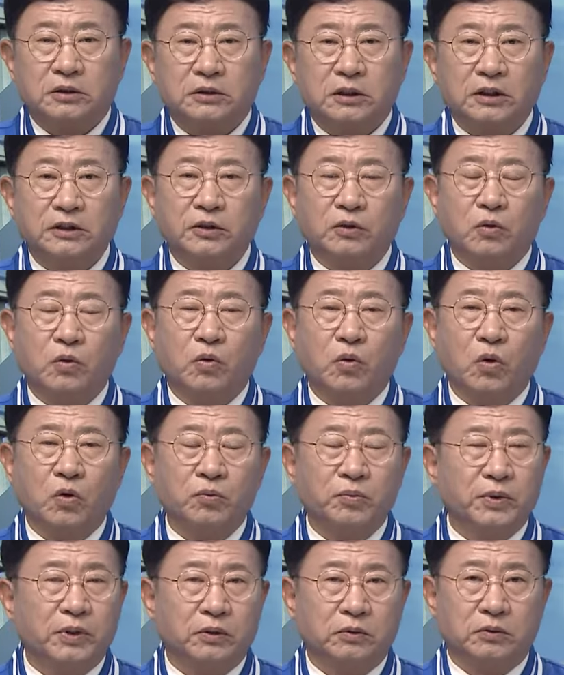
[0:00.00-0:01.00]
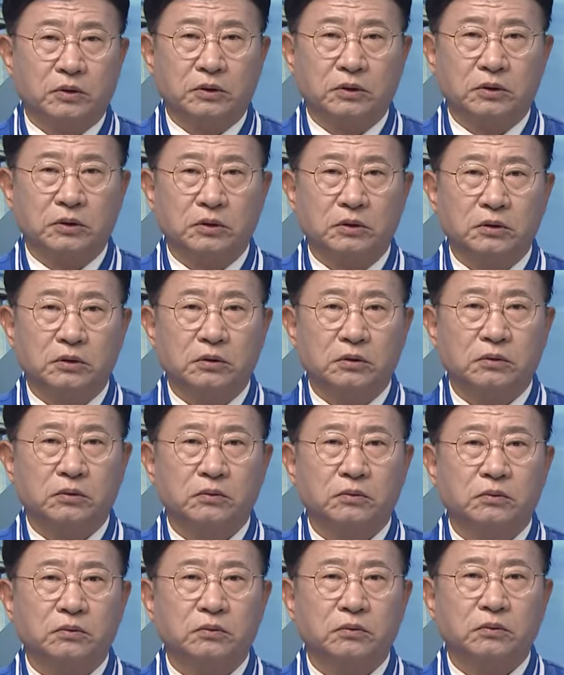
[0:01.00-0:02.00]
때산재공 공병원을
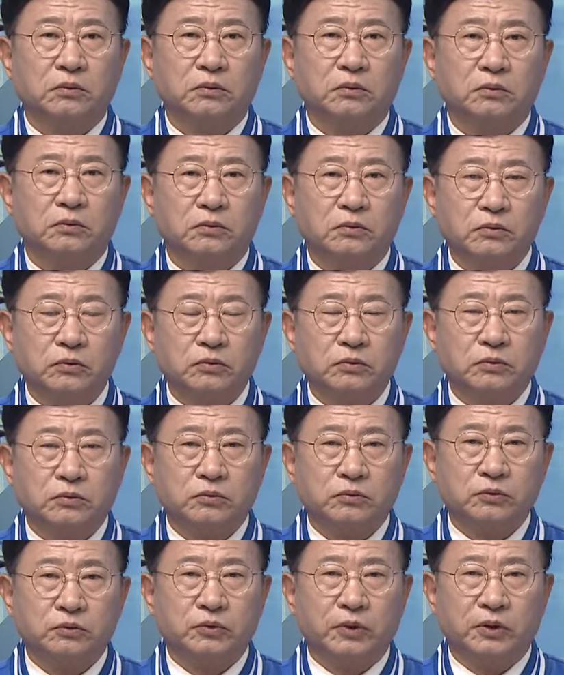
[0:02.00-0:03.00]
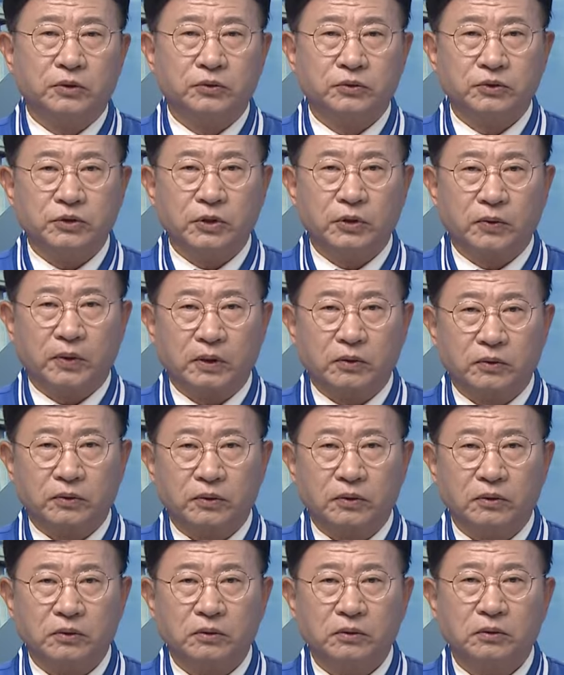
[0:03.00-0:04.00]
울주군에 유치해
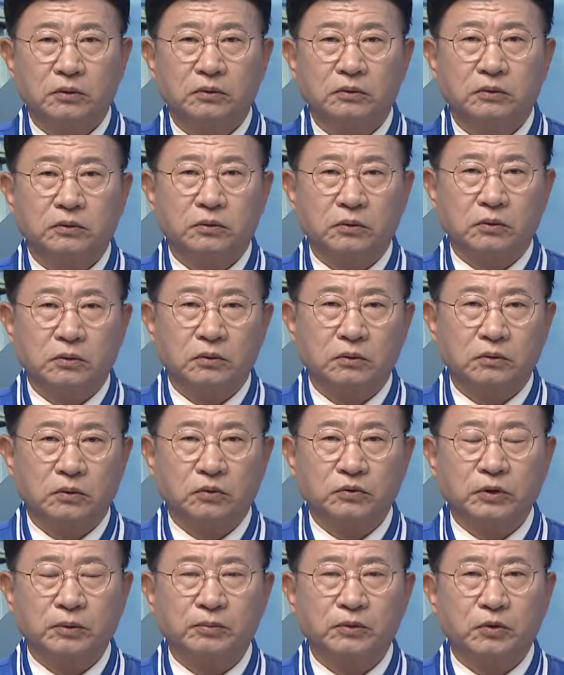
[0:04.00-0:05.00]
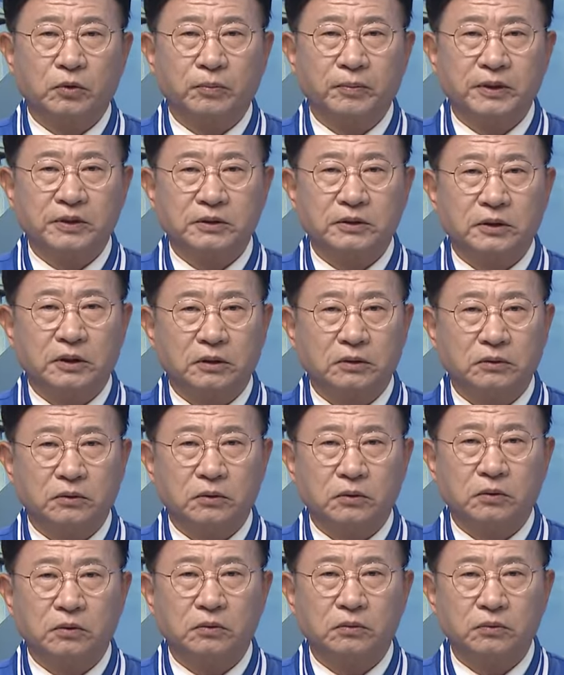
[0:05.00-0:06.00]
왔고요. 예. 또 농산물
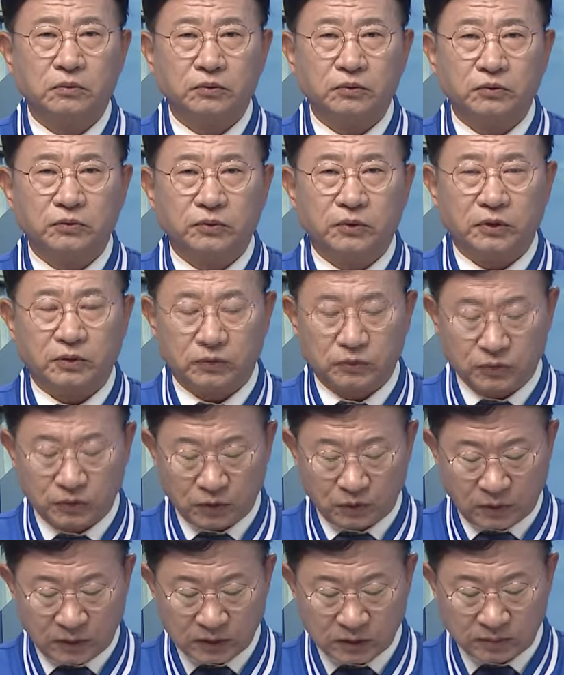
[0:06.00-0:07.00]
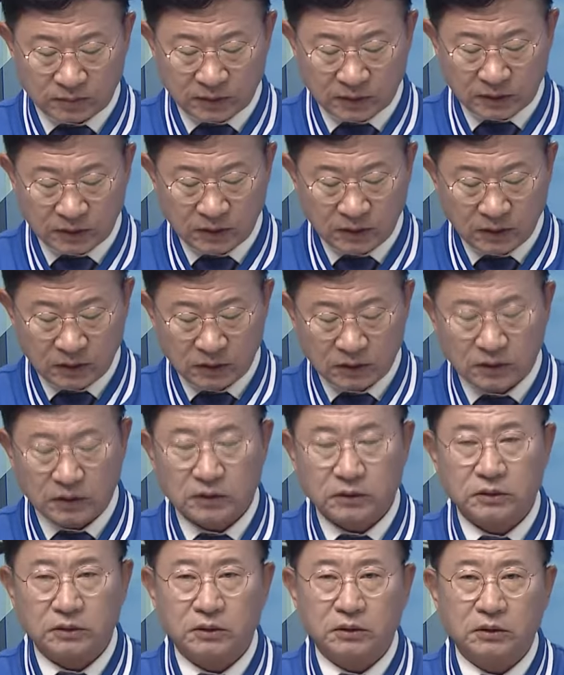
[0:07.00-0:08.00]
도매시장도 울주군에 유치해 왔습니다. 네.
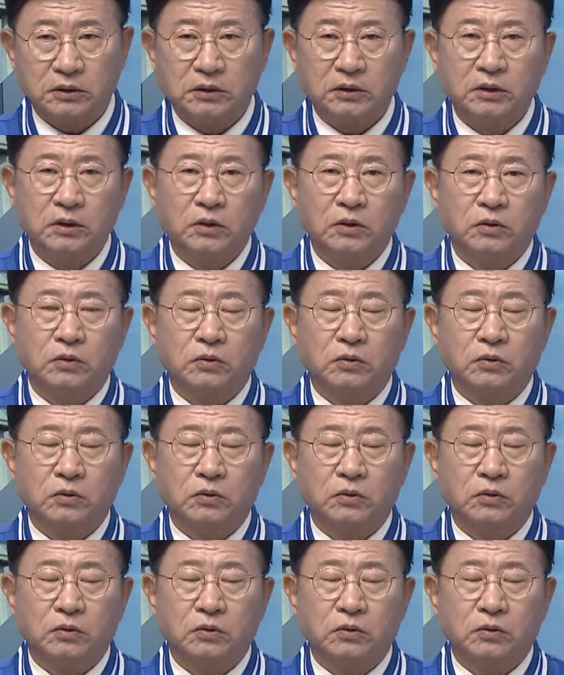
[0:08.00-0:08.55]
그래서